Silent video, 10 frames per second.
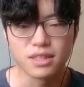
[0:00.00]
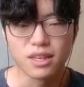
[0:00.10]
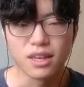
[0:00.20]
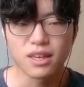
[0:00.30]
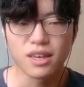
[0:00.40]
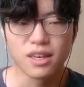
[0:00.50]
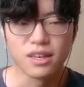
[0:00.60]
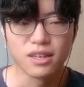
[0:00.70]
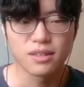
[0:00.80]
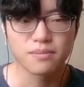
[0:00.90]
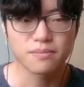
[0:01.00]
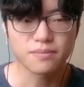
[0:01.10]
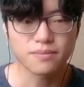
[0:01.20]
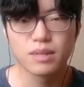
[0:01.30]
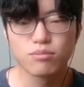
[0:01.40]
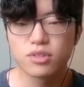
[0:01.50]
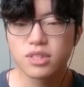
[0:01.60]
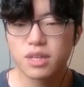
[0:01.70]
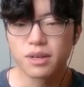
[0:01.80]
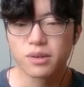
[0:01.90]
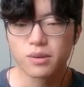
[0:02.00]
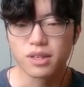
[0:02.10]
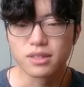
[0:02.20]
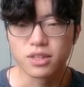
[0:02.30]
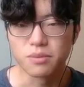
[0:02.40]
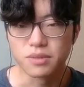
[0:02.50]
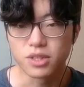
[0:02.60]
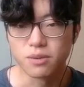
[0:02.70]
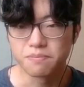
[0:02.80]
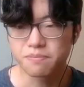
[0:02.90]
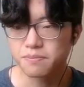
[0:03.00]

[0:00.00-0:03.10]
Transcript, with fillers: 되게 무지의 발로라는 점이죠.